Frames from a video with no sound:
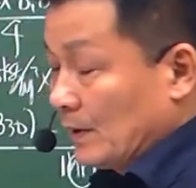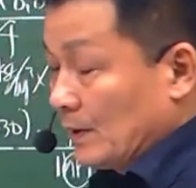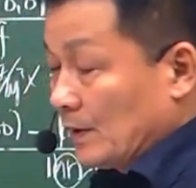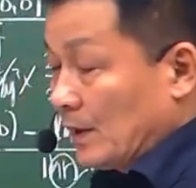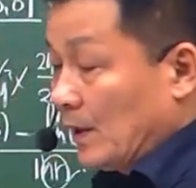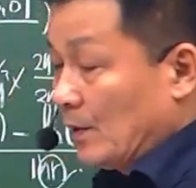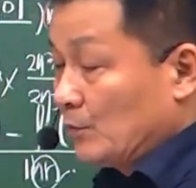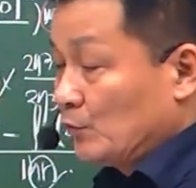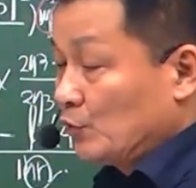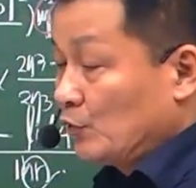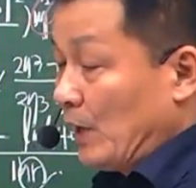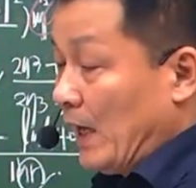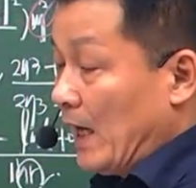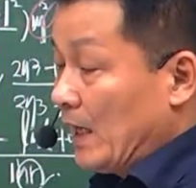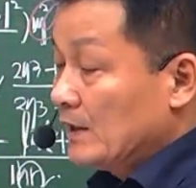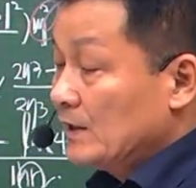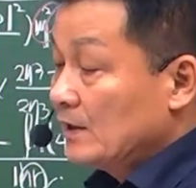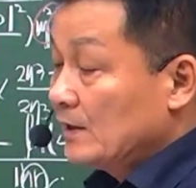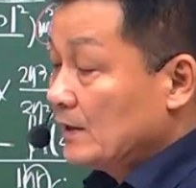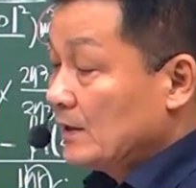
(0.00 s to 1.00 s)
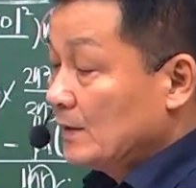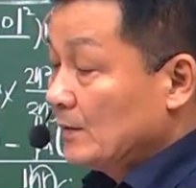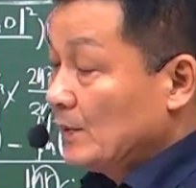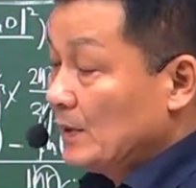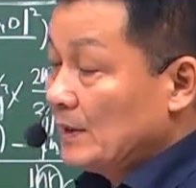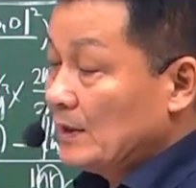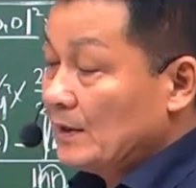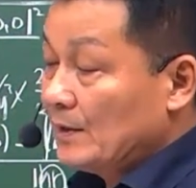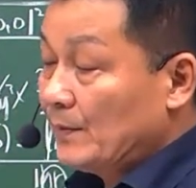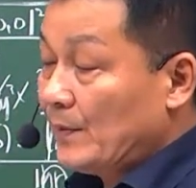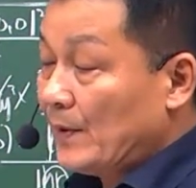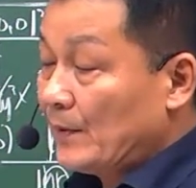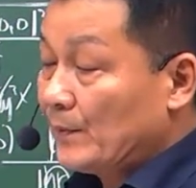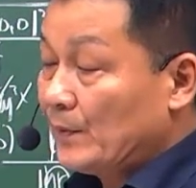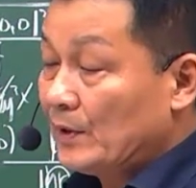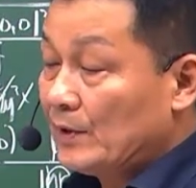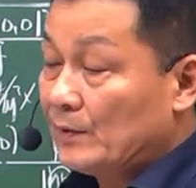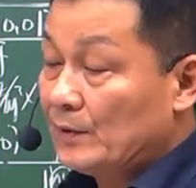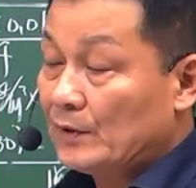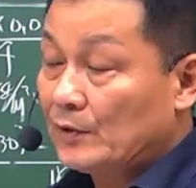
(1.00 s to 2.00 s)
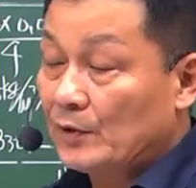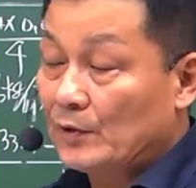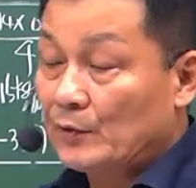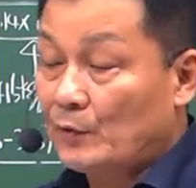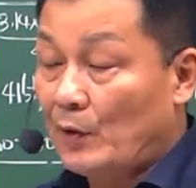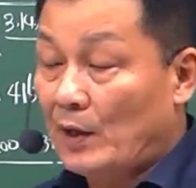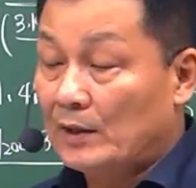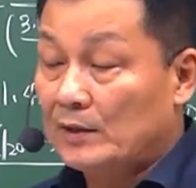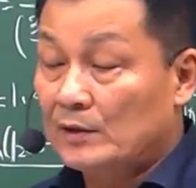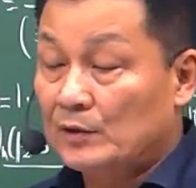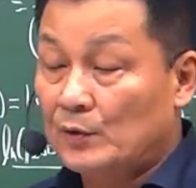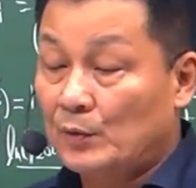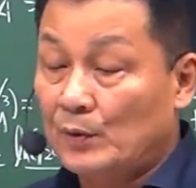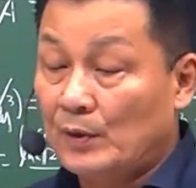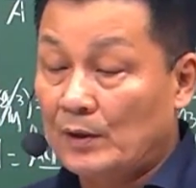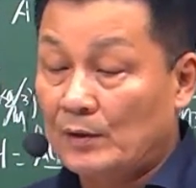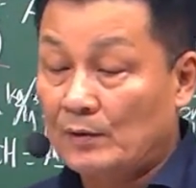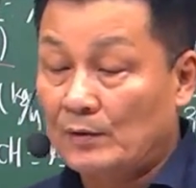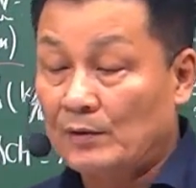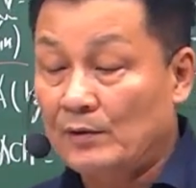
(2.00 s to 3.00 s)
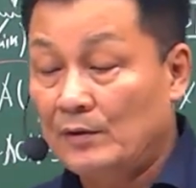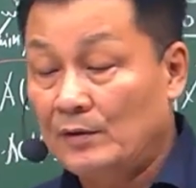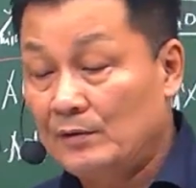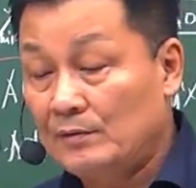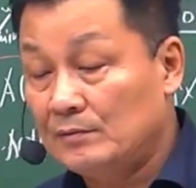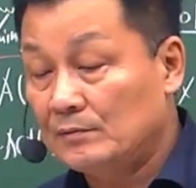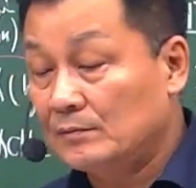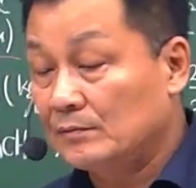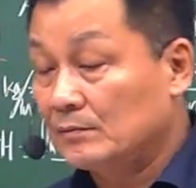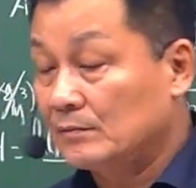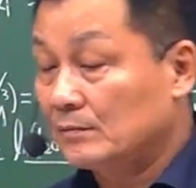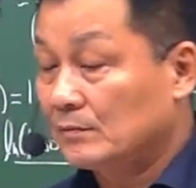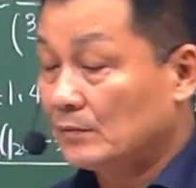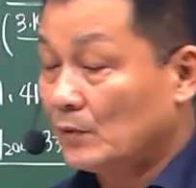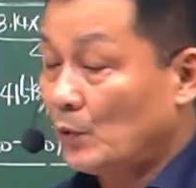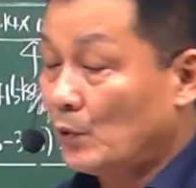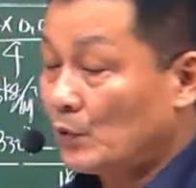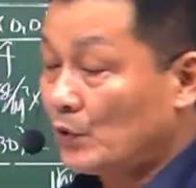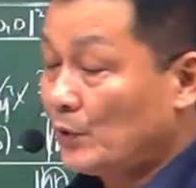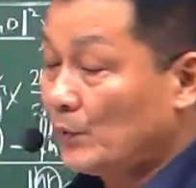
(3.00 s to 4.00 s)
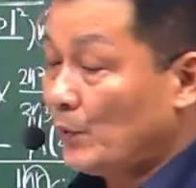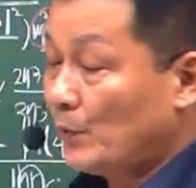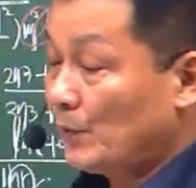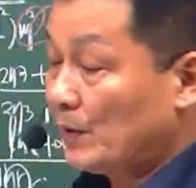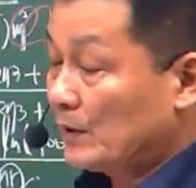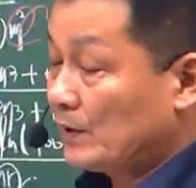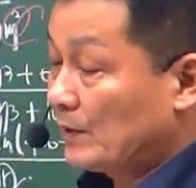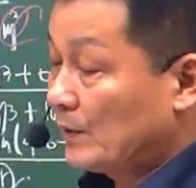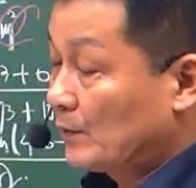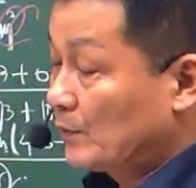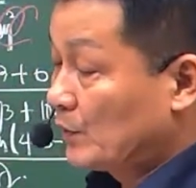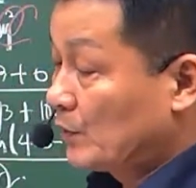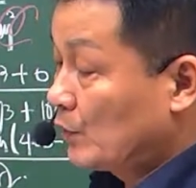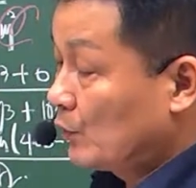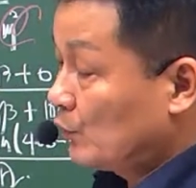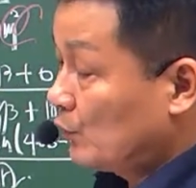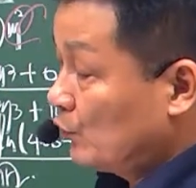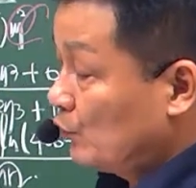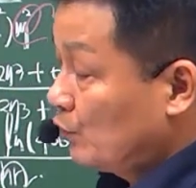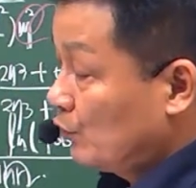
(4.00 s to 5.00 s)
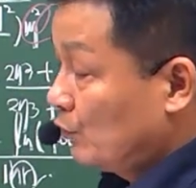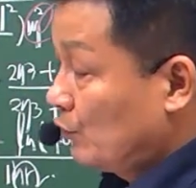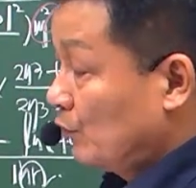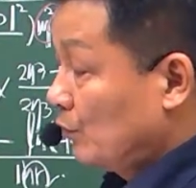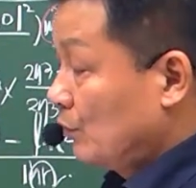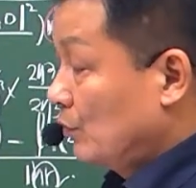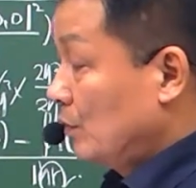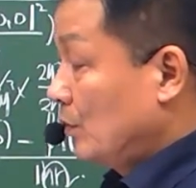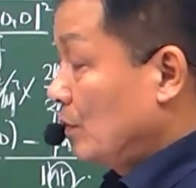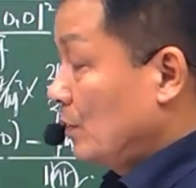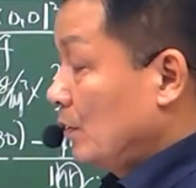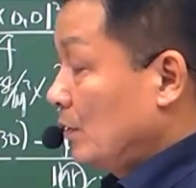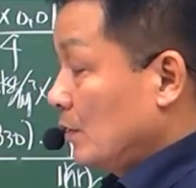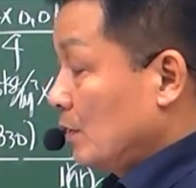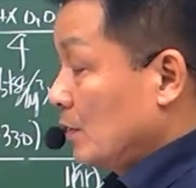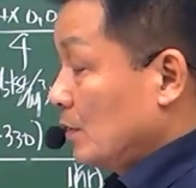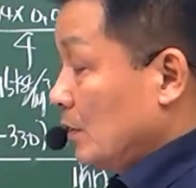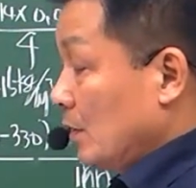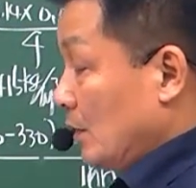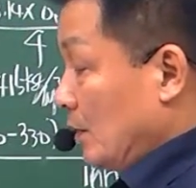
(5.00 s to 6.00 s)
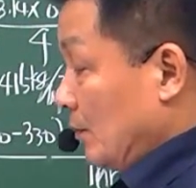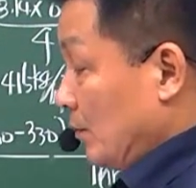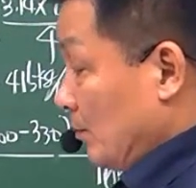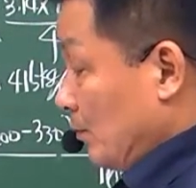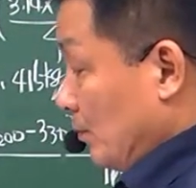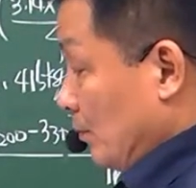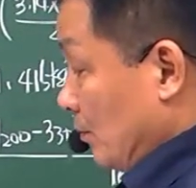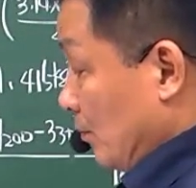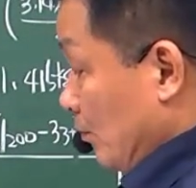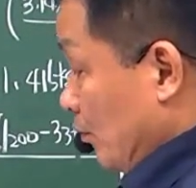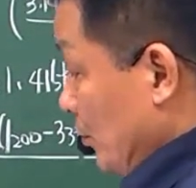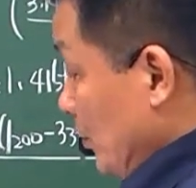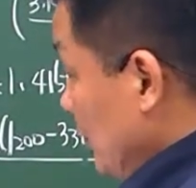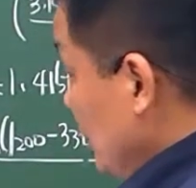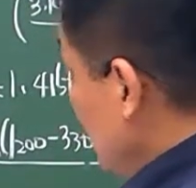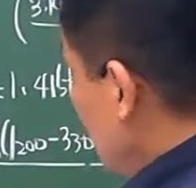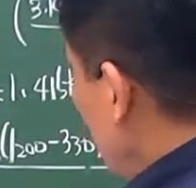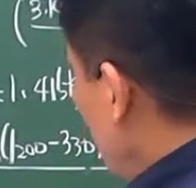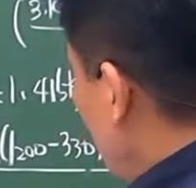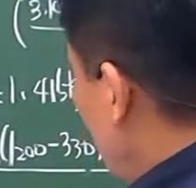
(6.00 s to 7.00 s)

다음 중 안찌름이 200mm인 관을 통하여 55m3의 Q 일 때 V는,